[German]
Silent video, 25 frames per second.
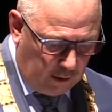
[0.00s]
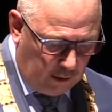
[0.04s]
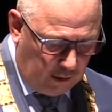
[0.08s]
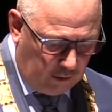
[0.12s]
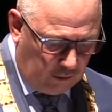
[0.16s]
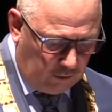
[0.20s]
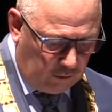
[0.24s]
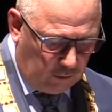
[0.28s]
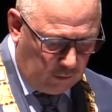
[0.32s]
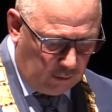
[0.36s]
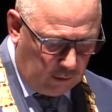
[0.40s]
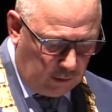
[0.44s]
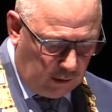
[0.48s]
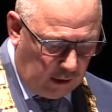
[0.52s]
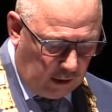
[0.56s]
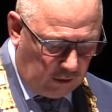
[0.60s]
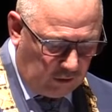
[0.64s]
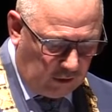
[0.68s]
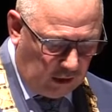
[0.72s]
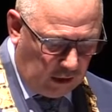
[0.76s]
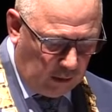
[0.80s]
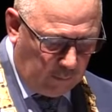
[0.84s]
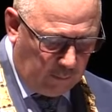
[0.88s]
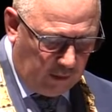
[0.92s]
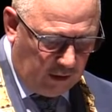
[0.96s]
Leoba ist
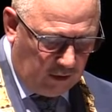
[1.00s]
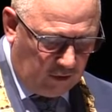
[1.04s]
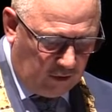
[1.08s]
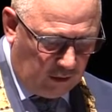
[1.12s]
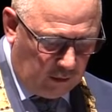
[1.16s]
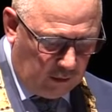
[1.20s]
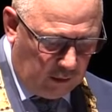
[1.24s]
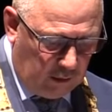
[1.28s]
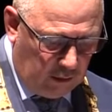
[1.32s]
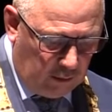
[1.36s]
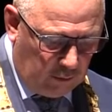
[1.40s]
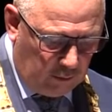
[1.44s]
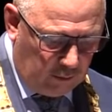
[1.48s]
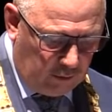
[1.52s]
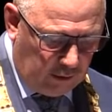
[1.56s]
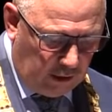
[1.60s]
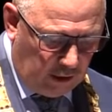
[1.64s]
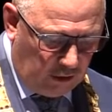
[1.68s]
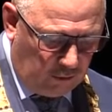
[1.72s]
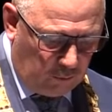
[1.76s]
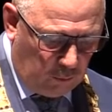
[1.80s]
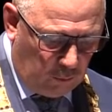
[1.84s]
und nach seiner Pensionierung